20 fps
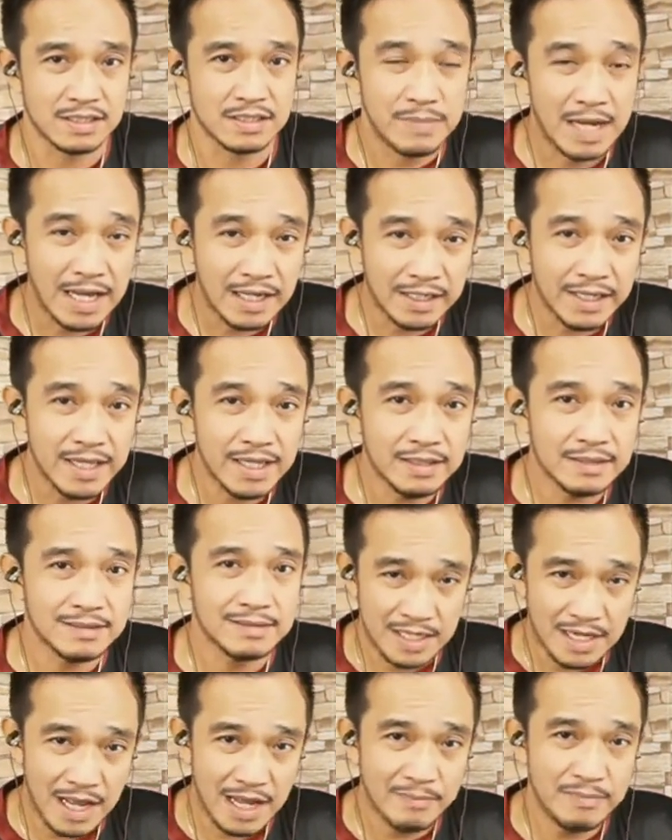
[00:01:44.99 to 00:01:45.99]
Bakit?
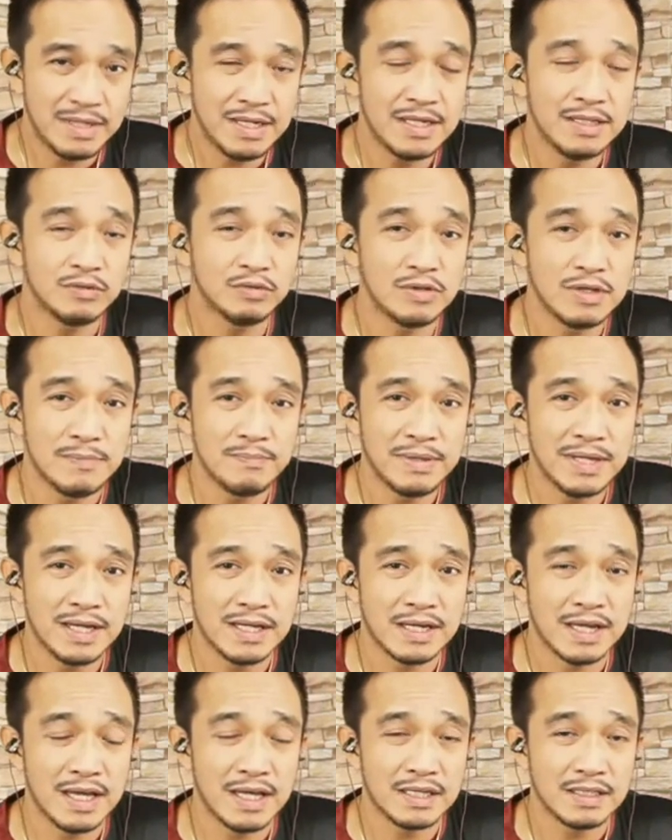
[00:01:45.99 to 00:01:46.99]
Sinabi rin to ni
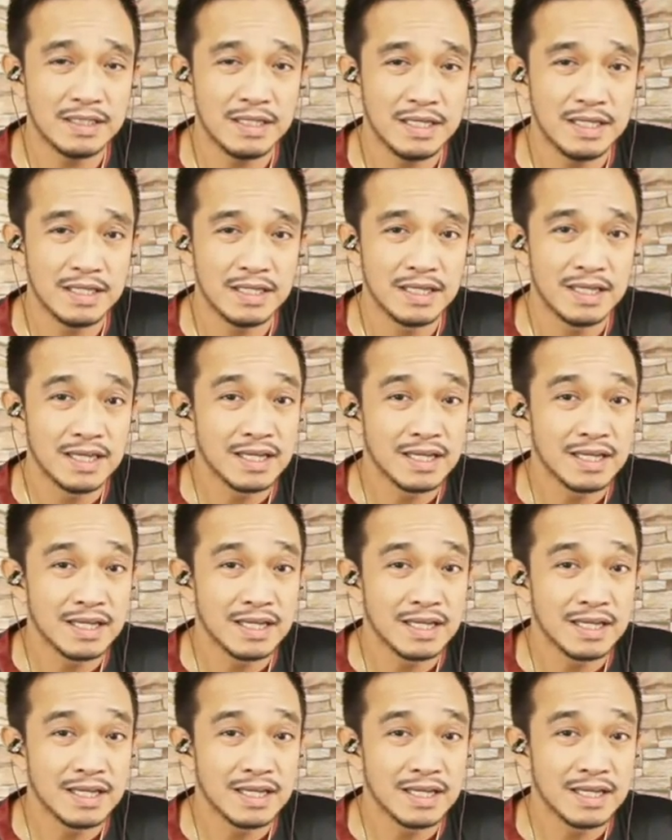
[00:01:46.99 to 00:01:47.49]
PRRD